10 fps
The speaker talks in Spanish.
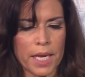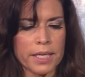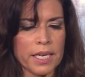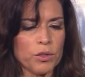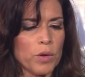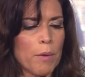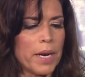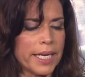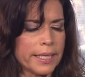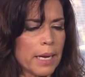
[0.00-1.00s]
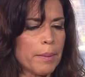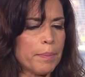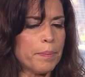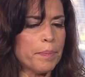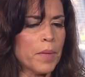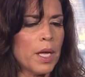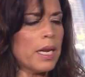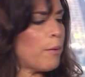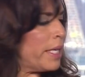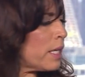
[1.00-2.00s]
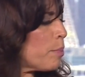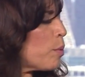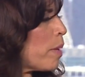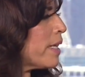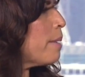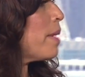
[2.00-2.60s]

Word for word: Tienes una abuelita. La abuelita por parte de